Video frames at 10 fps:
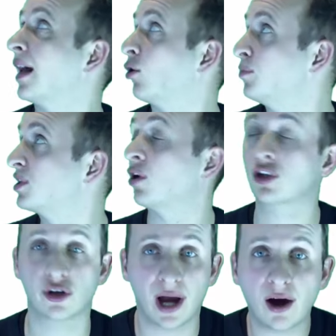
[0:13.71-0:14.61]
Nach
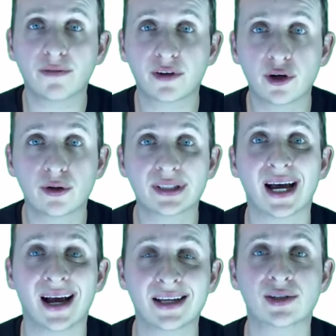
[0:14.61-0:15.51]
y schon
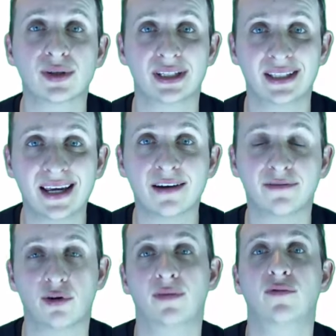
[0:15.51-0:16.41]
aufgelöst, also in
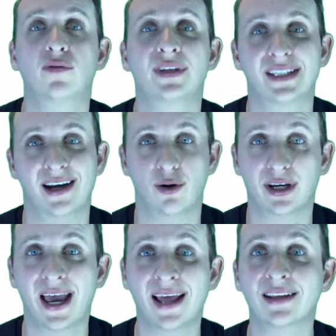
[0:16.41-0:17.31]
der Form, wo wir sie
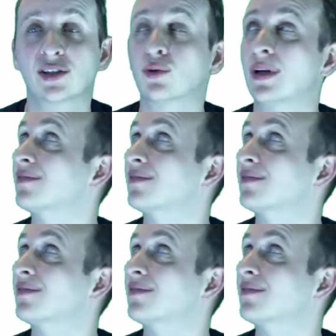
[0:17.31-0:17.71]
auch kennen,